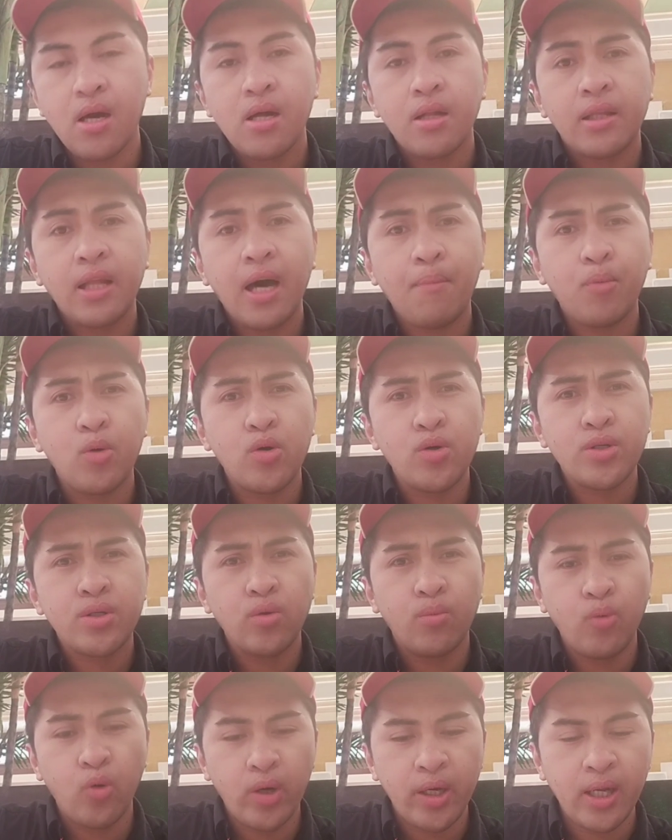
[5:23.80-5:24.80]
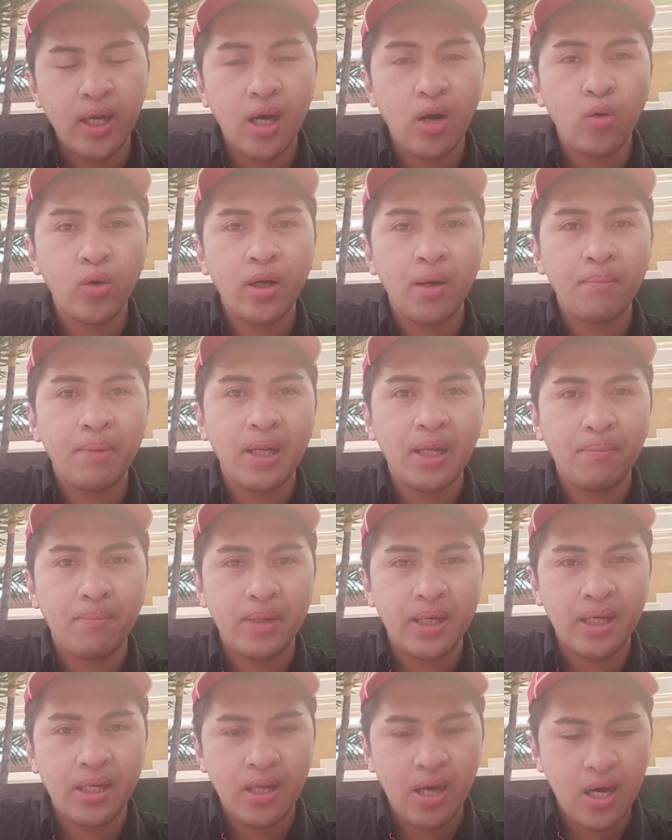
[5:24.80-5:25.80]
tapos umuwi na ako ng
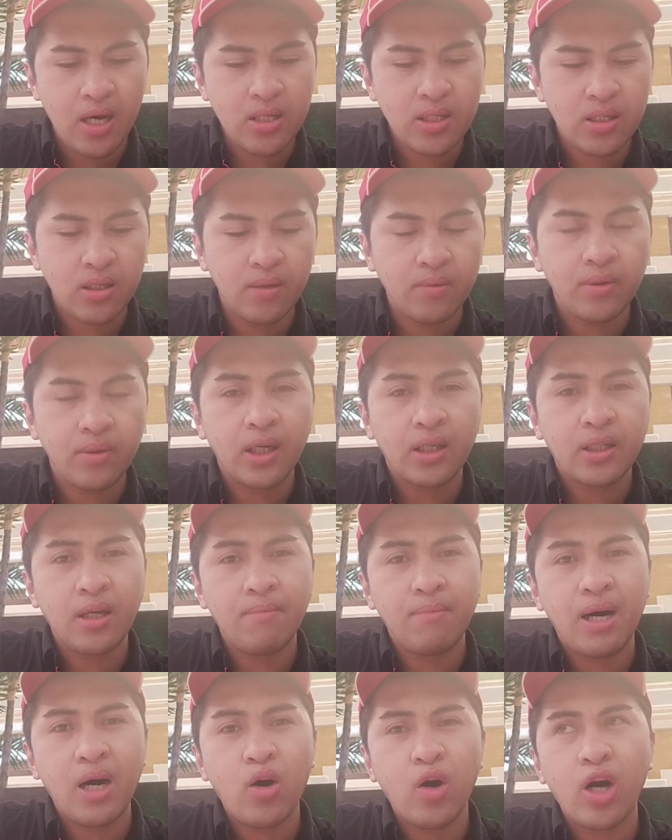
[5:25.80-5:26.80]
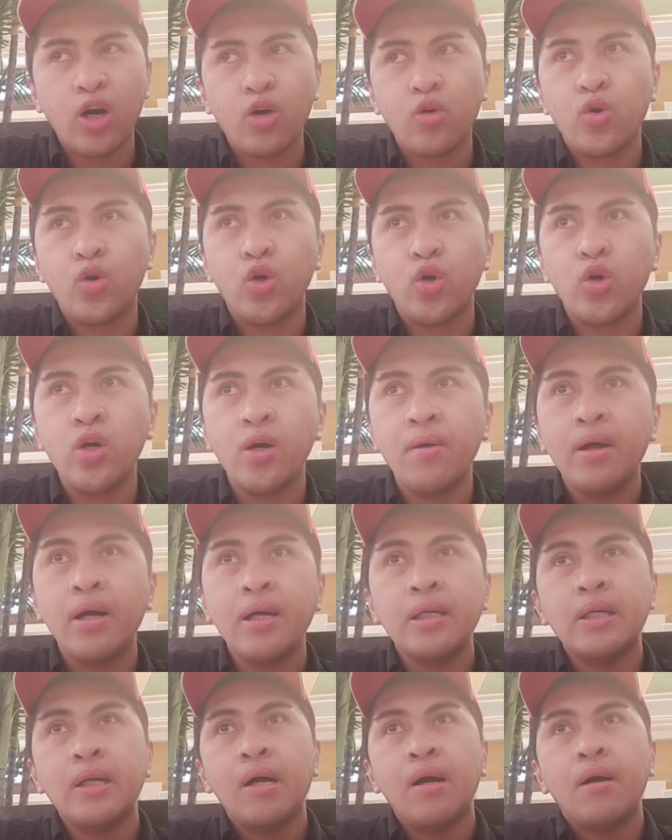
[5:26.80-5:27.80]
Pilipinas nagtrabaho ako
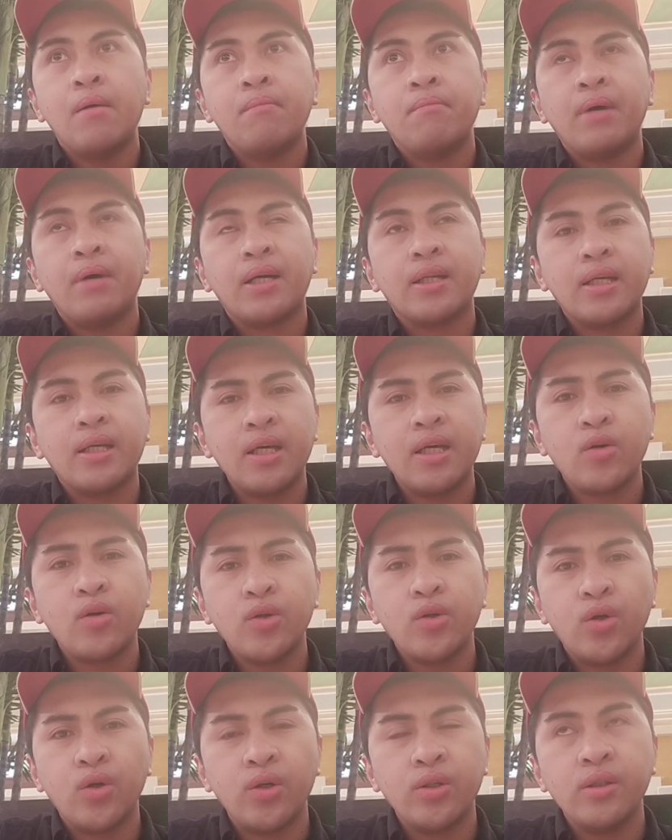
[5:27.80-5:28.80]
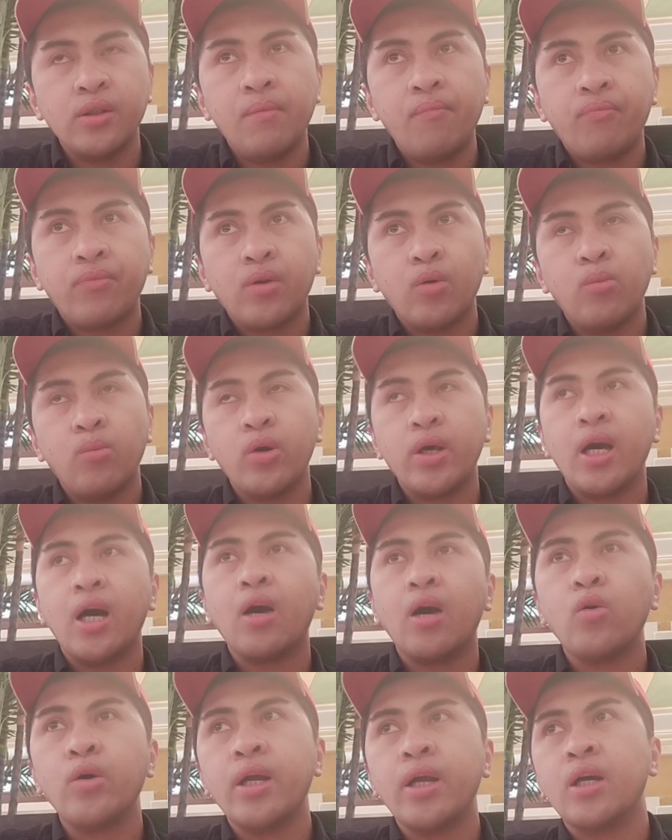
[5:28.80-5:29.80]
pagdating ko doon umuwi
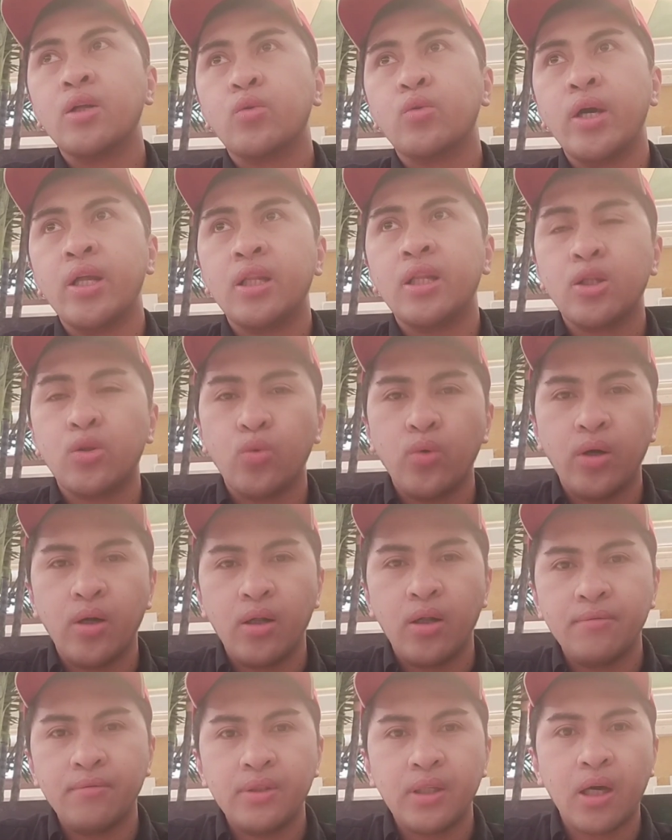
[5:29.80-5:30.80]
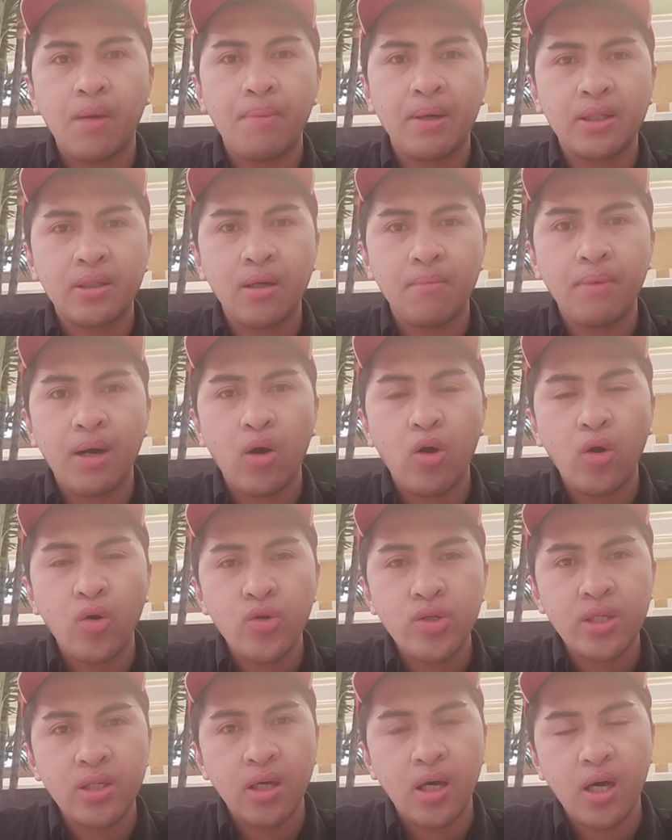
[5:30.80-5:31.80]
ako ng 2012 nakapagtrabaho ako
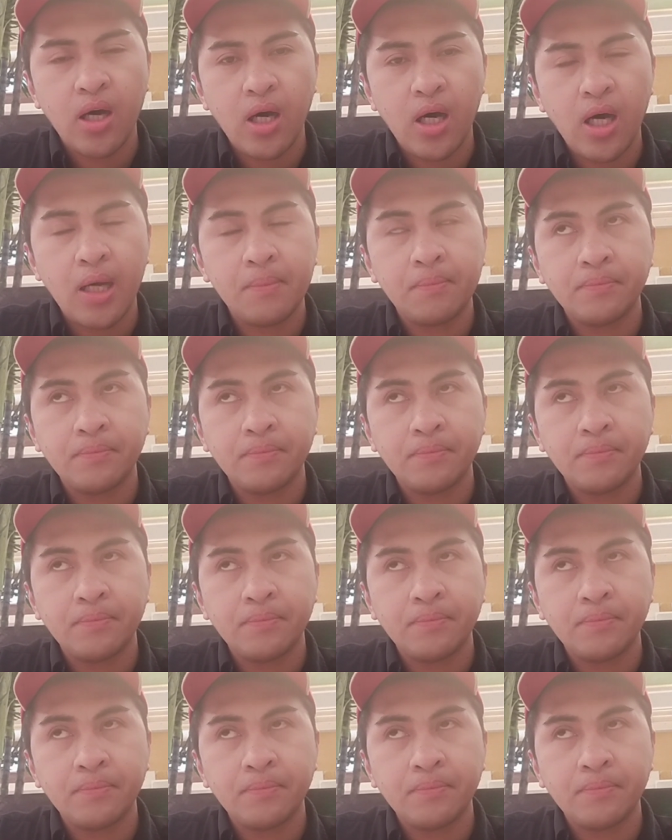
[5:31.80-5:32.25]
sa